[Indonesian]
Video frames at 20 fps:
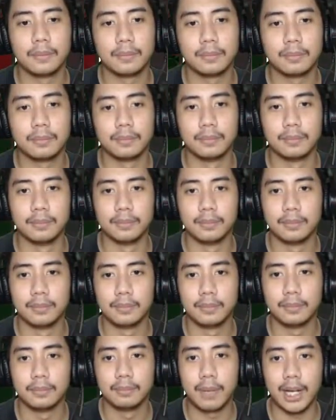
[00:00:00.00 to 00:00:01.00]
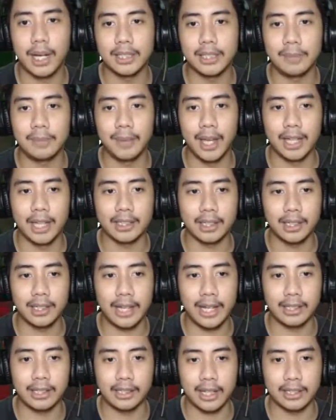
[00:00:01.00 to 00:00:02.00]
hmm bahkan sampai nggak
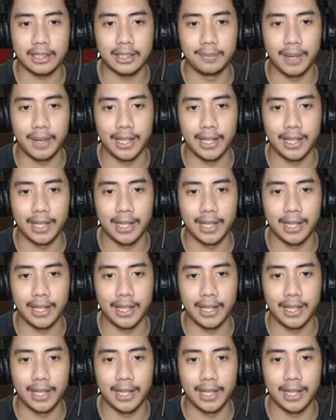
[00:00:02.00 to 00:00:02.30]
terlihat guys di mana